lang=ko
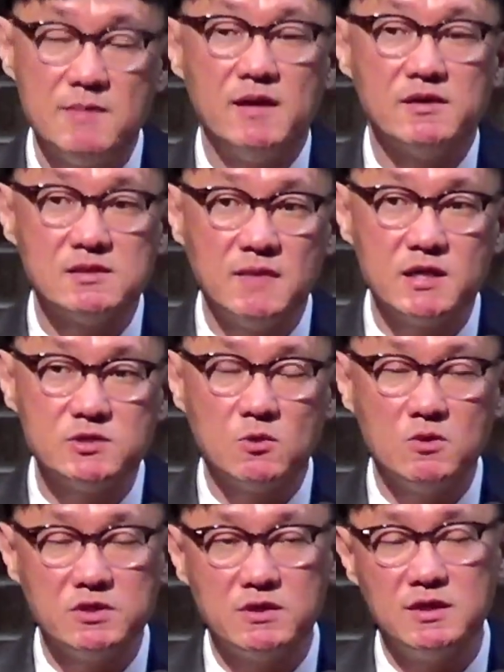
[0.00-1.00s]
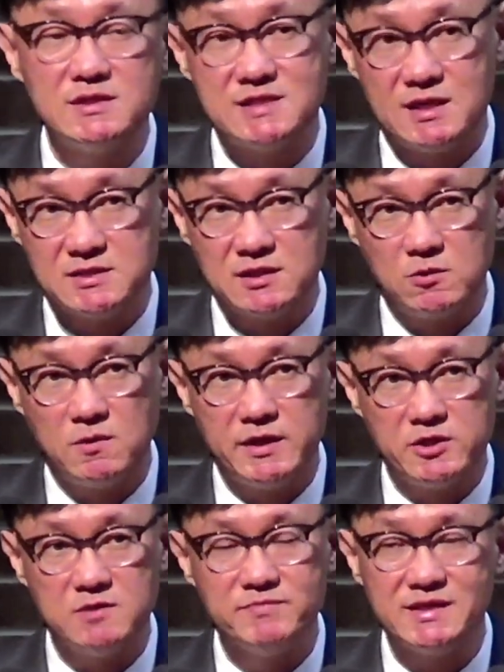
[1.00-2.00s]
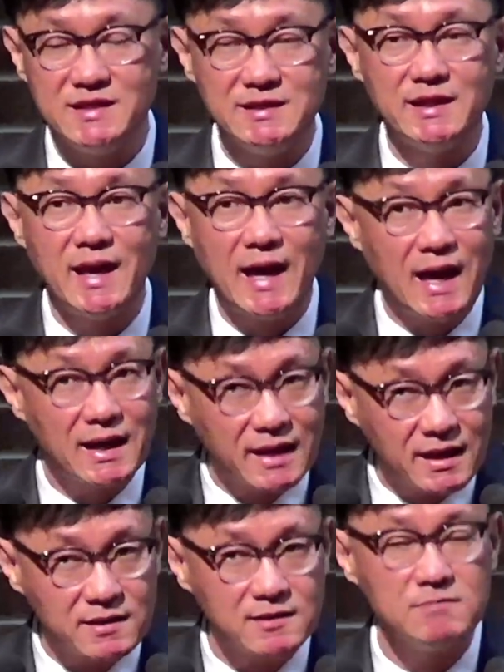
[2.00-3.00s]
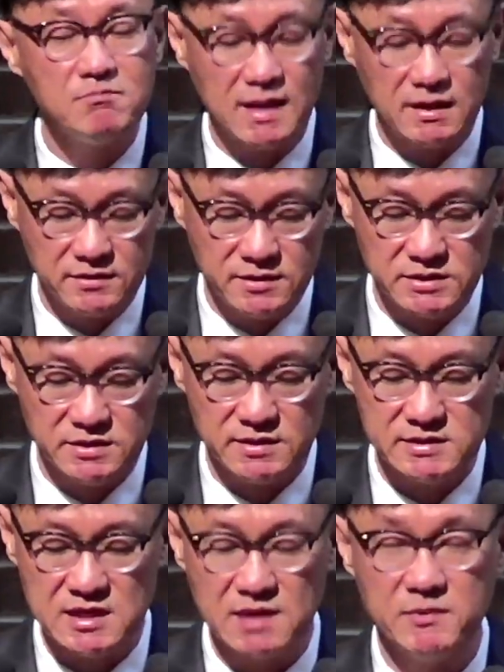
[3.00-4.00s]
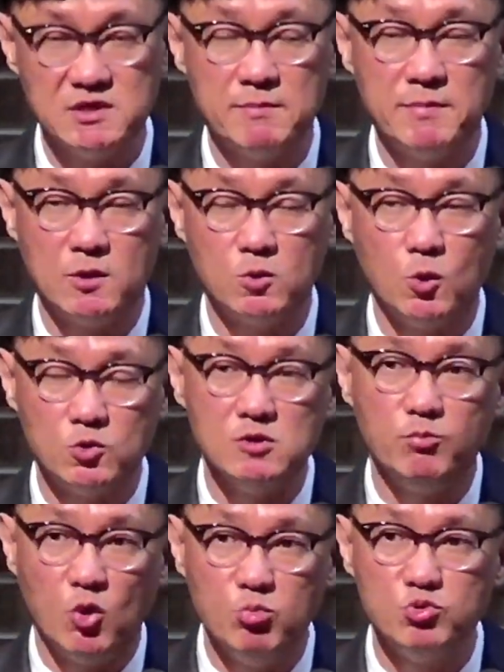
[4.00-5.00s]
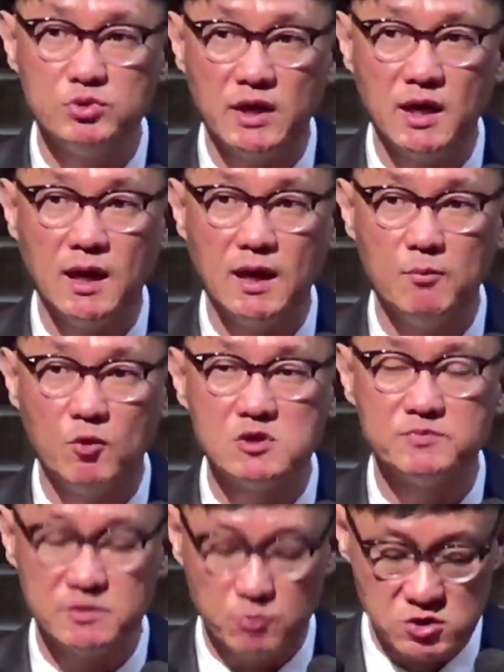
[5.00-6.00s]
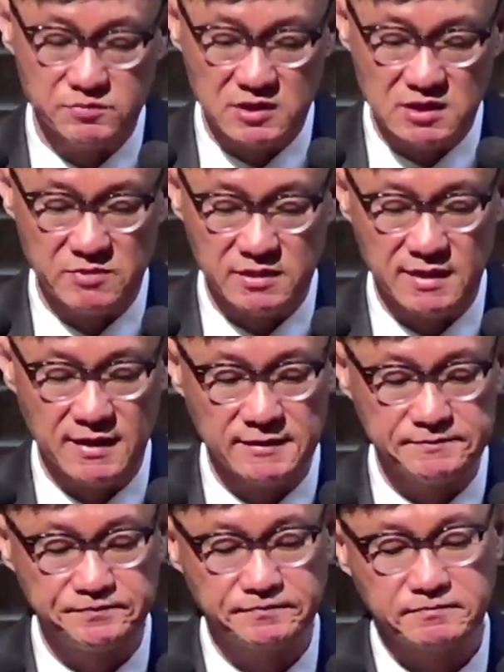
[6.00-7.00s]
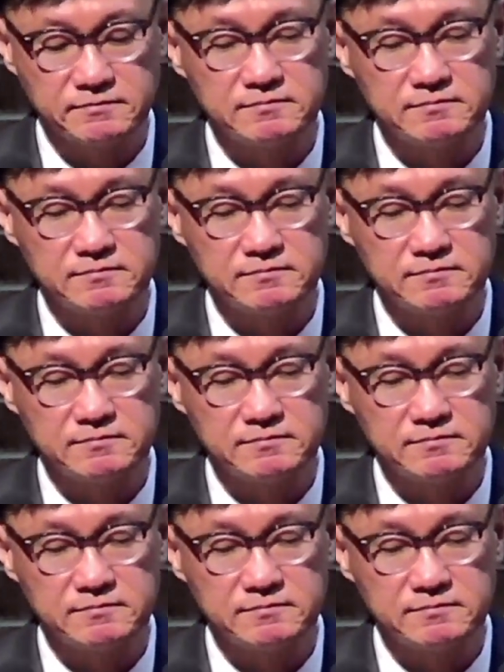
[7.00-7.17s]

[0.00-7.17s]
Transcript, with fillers: 그걸 말씀하시고 그걸 제자들로 하여금 기대하게끔 만드시는 장면이 바로 오늘 본문의 모습들, 모습들입니다.